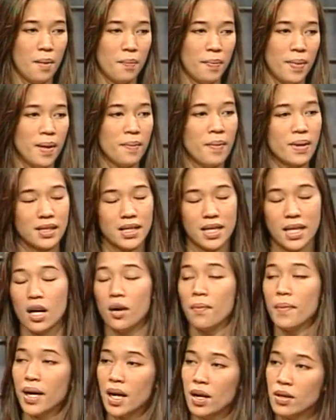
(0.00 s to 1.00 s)
พี่บางที
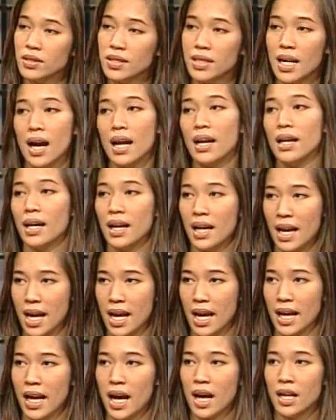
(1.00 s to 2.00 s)
เขาไม่เข้าใจเลยอะไร
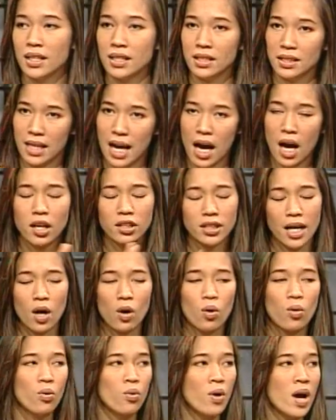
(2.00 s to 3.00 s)
อย่างเงี้ยคือทั้งทั้ง
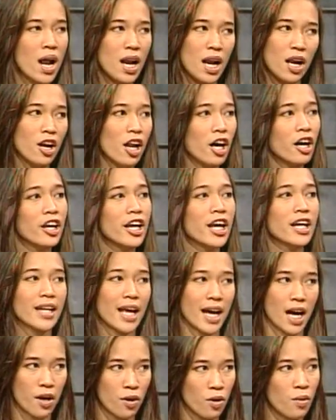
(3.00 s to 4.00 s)
คู่แล้วเราก็ยัง
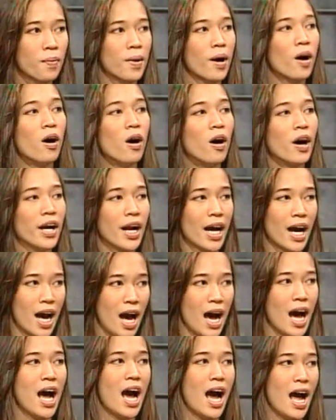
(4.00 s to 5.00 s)
เด็กอารมณ์ร้อนนะ
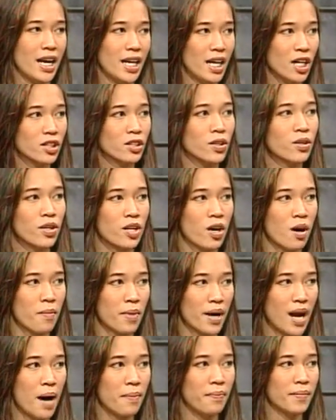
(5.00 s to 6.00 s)
คะนนี่ก็ต้องยอม
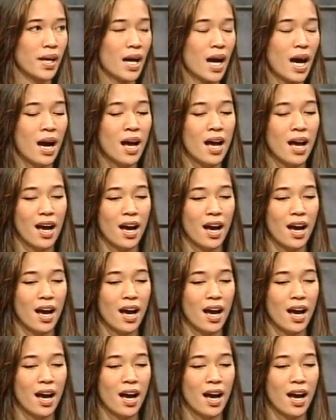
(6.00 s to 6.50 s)
รับนะคะ